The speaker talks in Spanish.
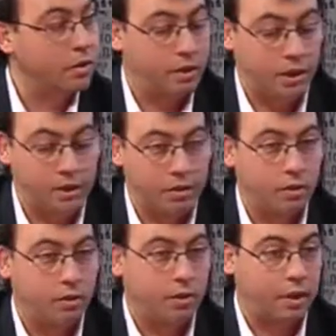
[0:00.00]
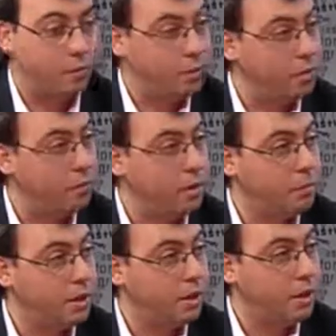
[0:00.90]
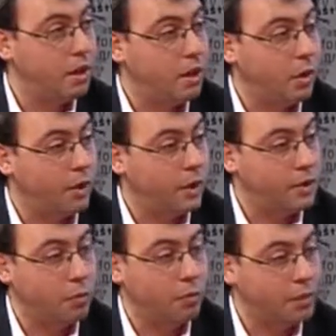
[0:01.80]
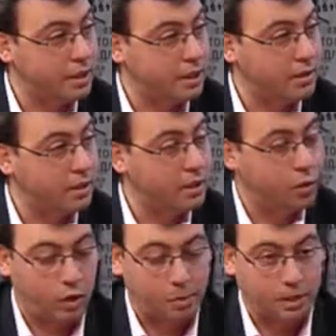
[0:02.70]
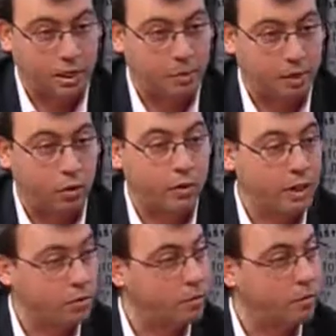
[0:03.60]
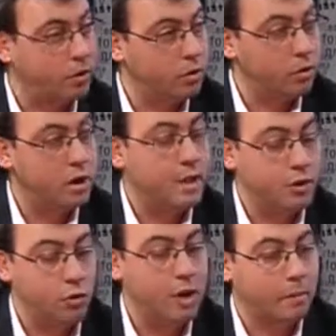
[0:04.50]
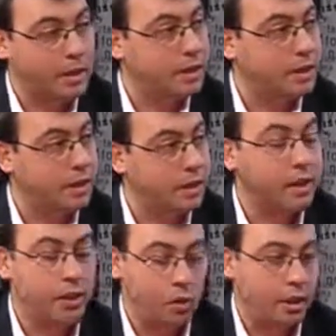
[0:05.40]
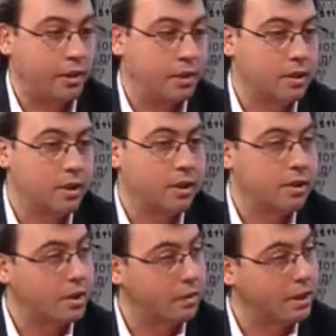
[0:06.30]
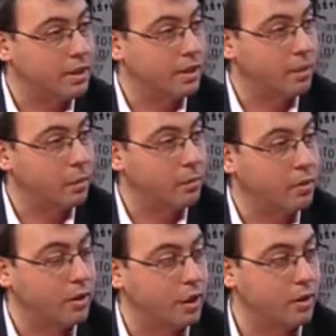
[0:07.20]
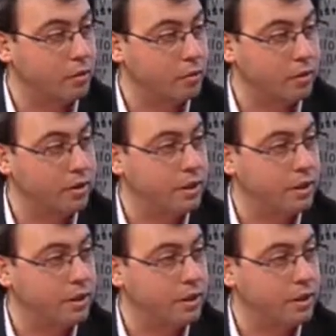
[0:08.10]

de una gestión 100% municipal a una gestión mixta con la participación del ayuntamiento y una empresa externa que lo que hace es salvar esa deuda millonaria de 8 millones.